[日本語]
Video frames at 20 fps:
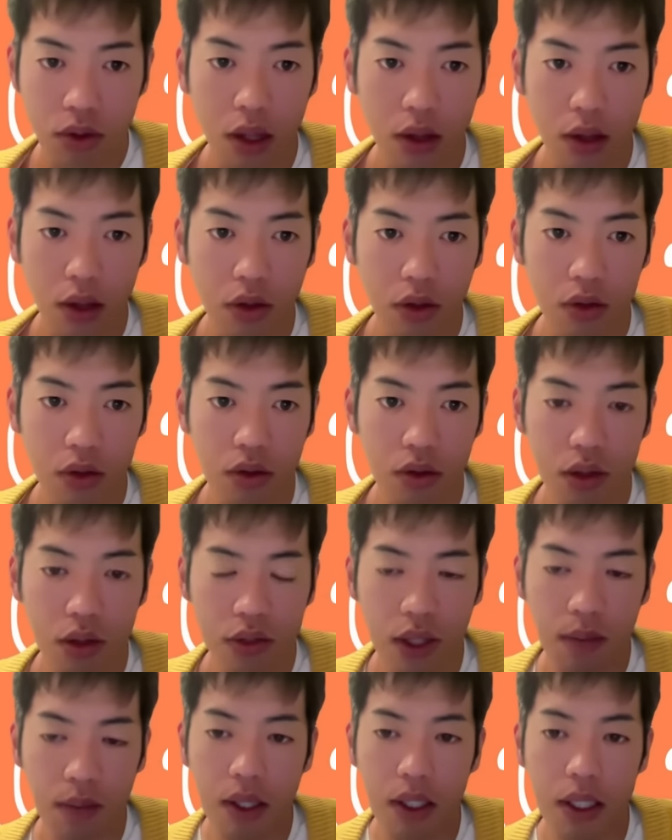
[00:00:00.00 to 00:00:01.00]
点っていうのが
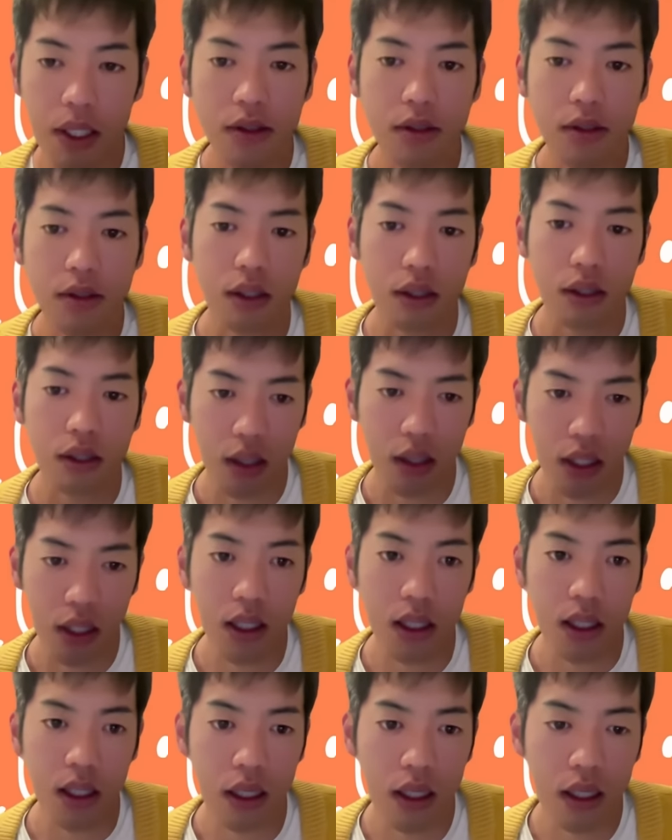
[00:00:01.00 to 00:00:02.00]
深まりやすかった
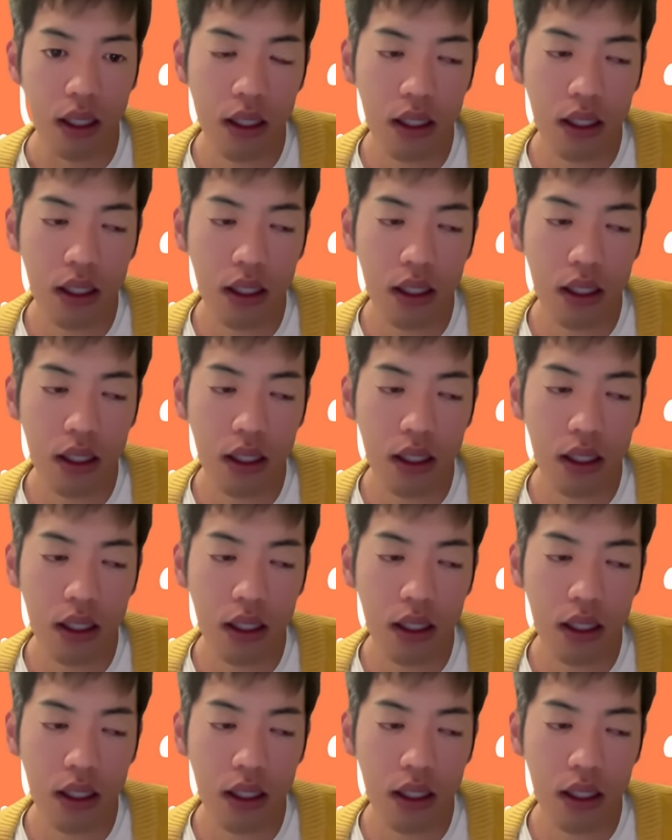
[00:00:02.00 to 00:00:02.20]
り、